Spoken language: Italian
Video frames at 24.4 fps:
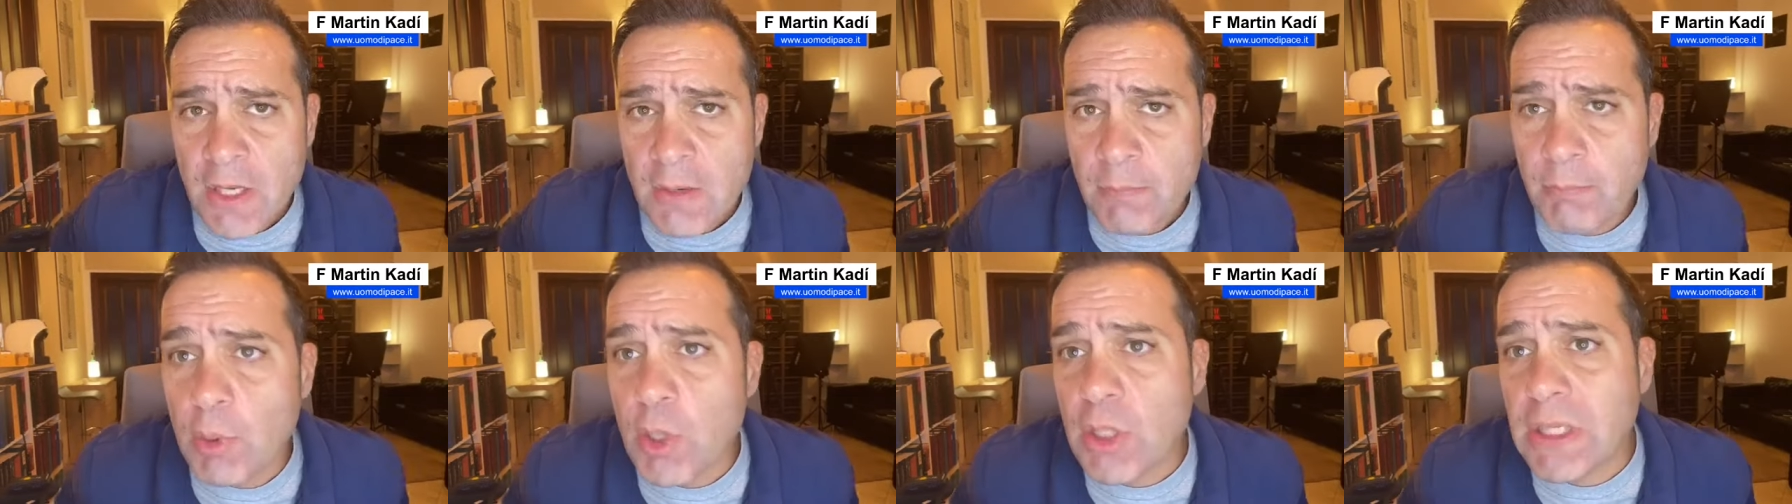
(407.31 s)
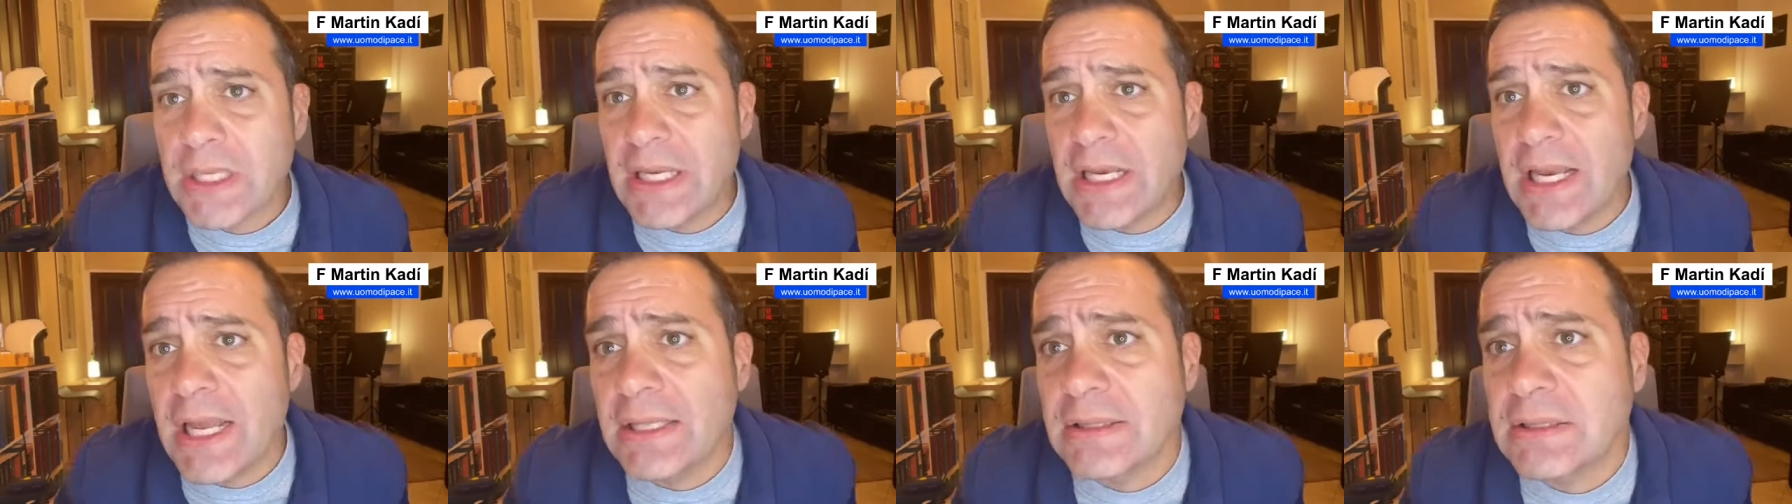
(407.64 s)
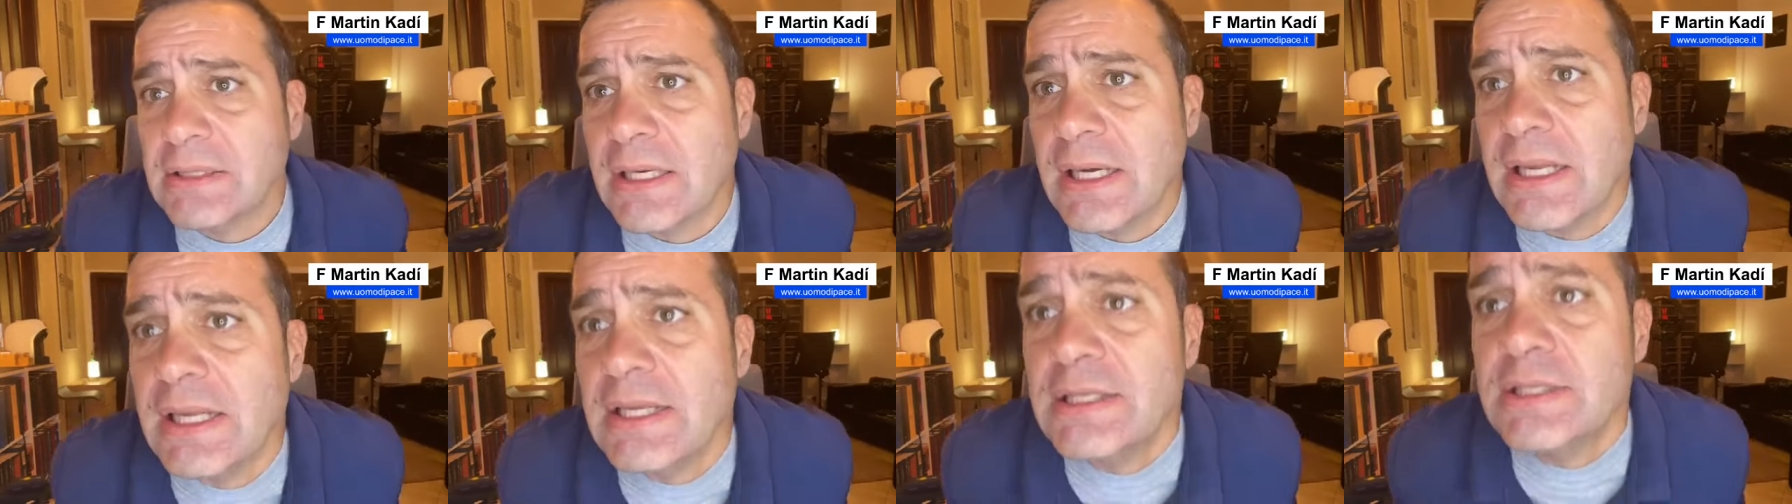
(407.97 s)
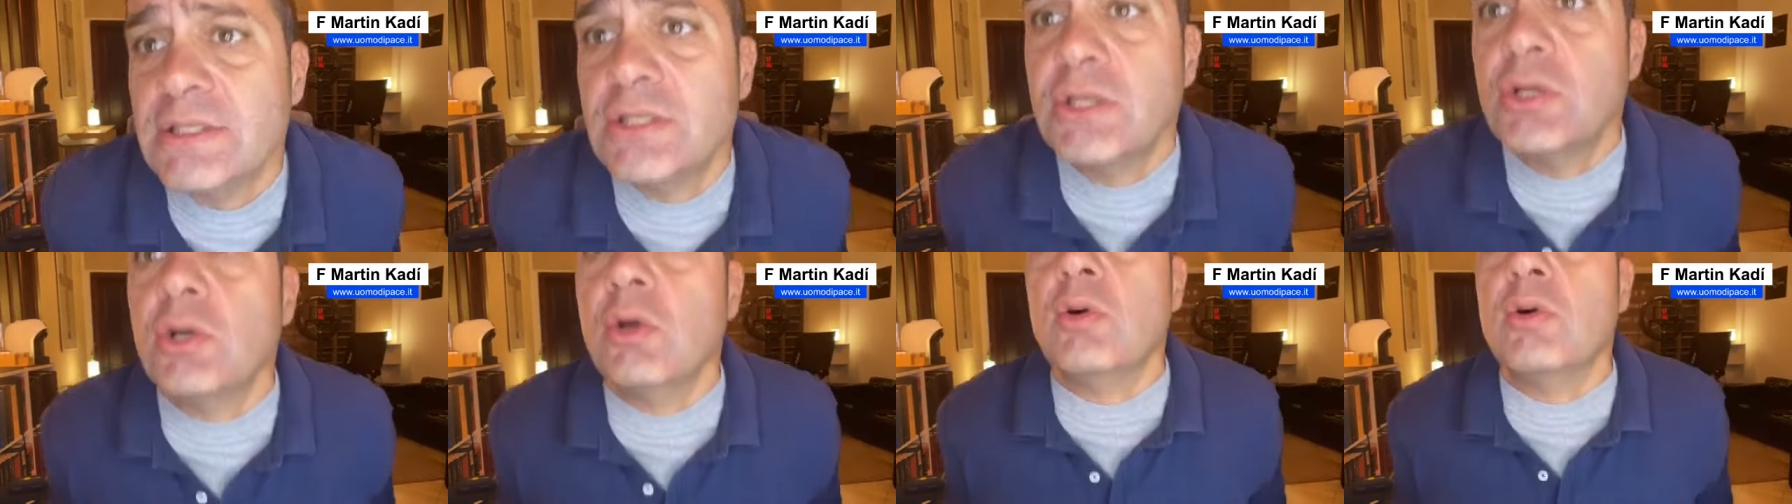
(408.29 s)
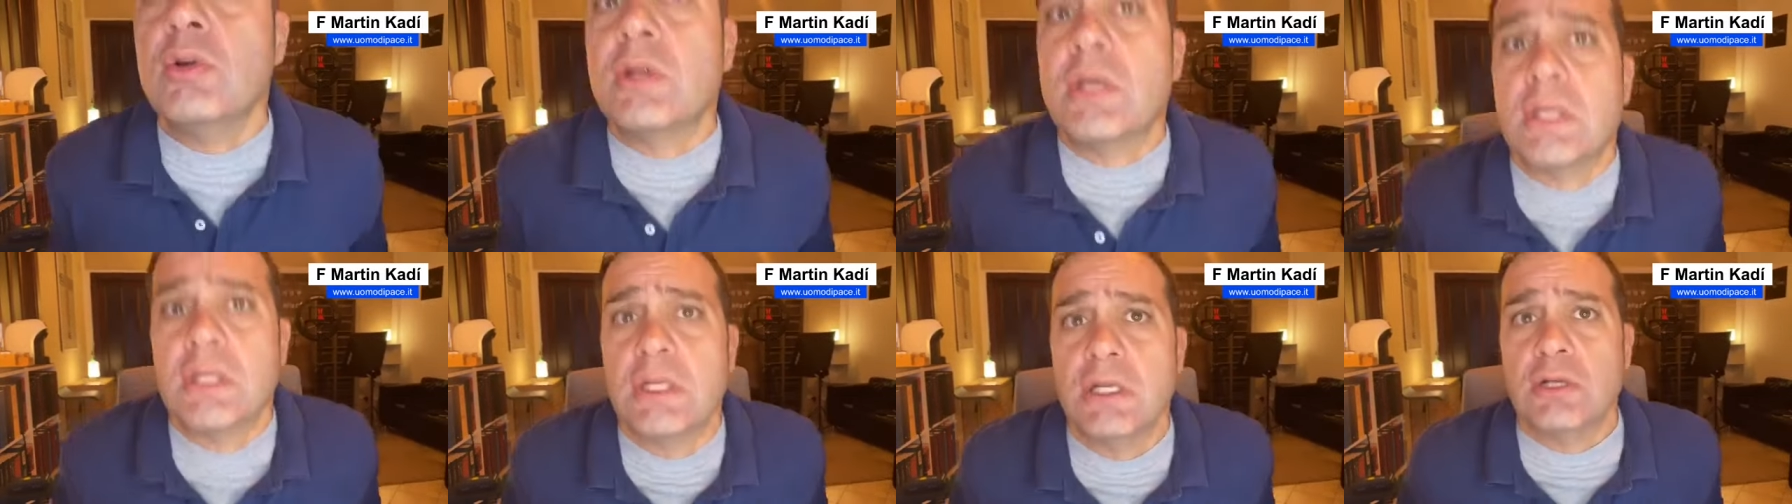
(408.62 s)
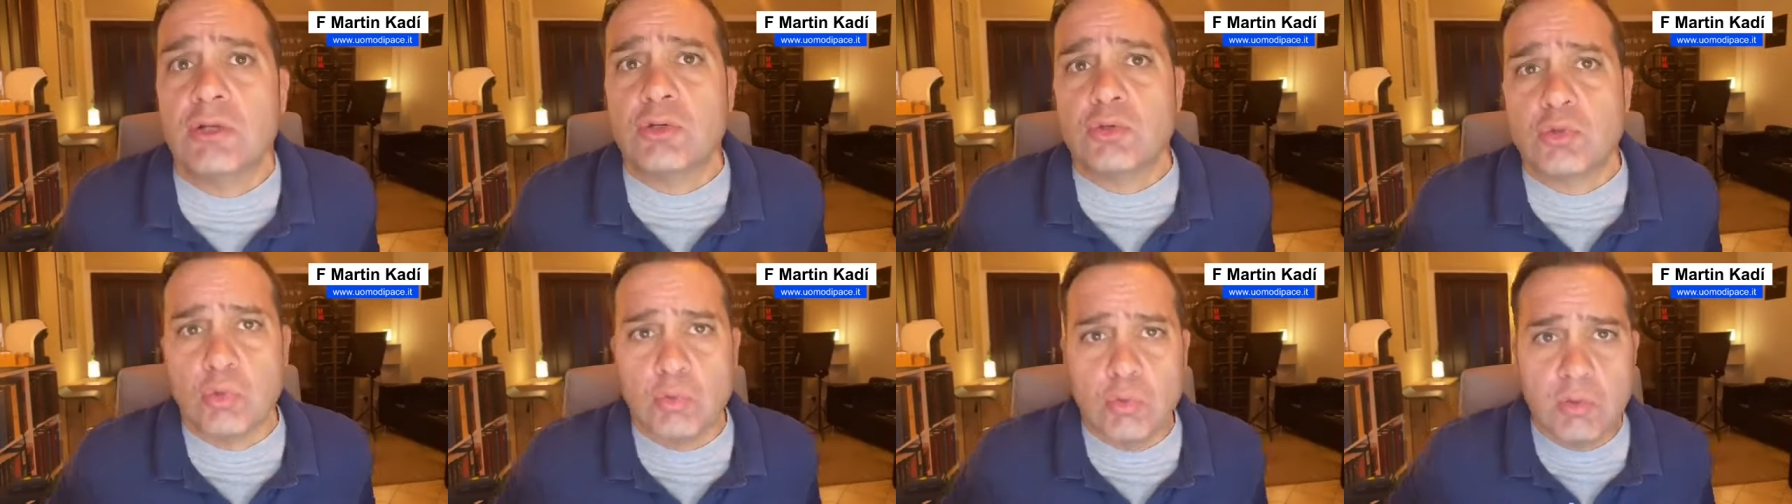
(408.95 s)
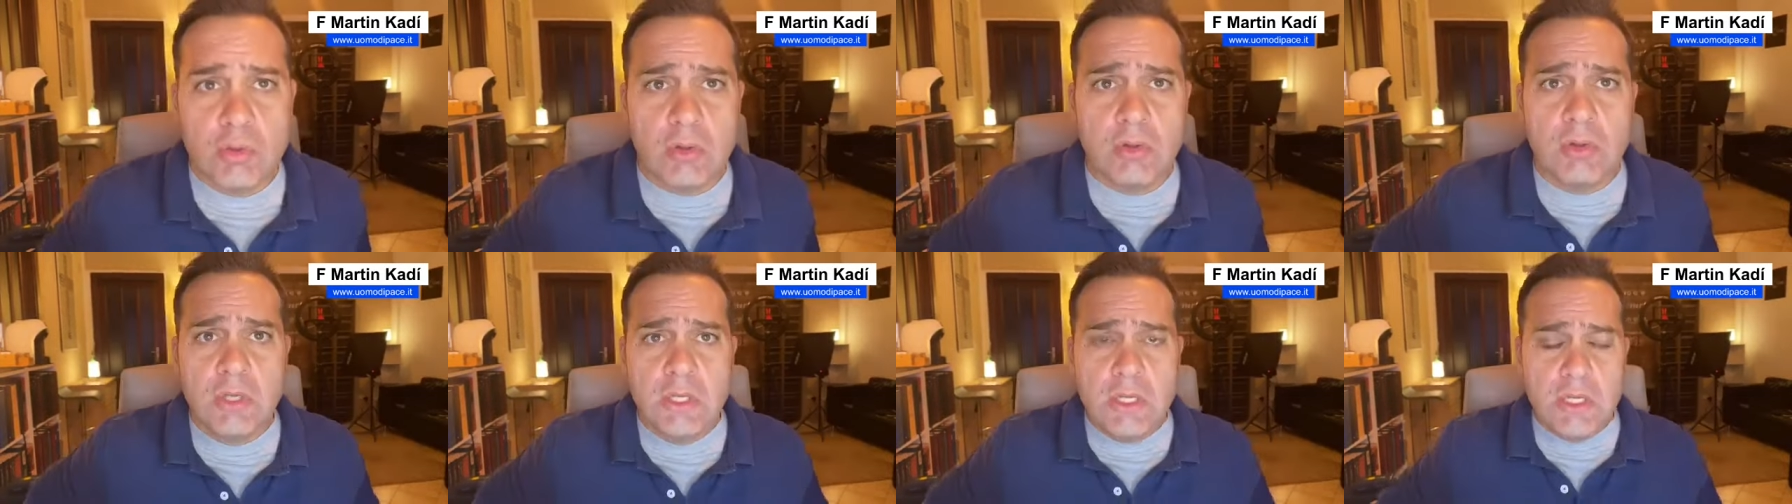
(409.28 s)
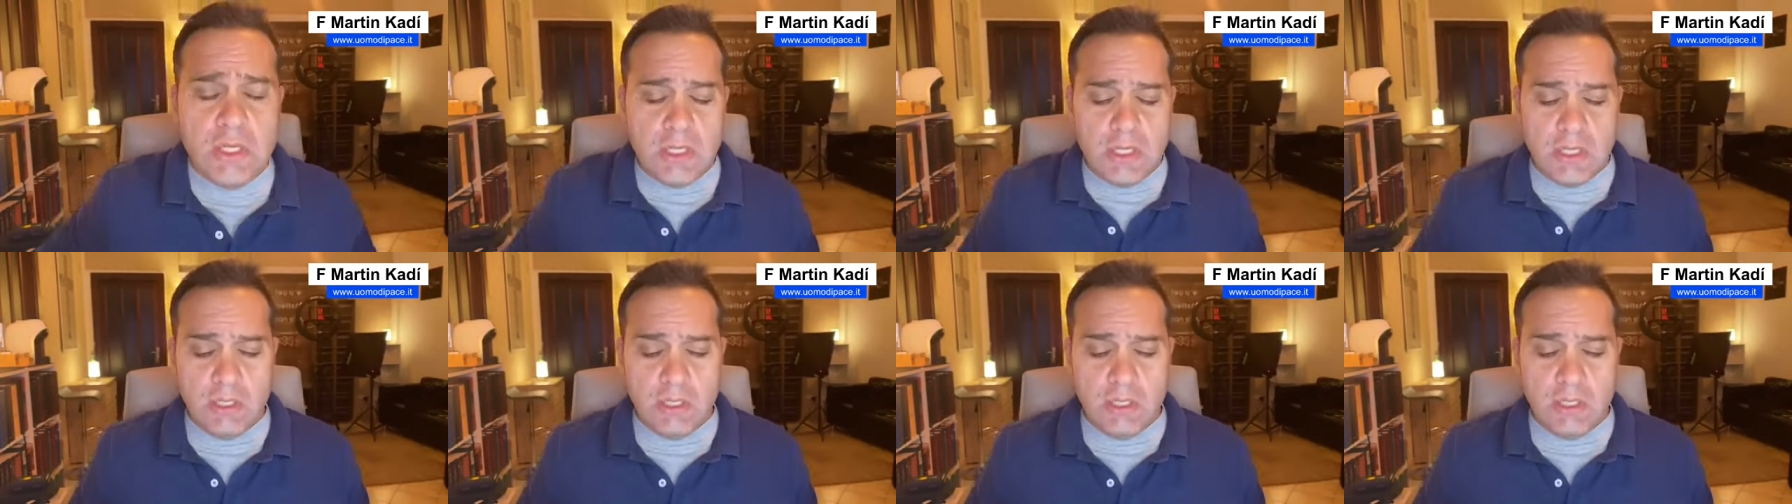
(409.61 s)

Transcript: perché l'altra lezione dello studio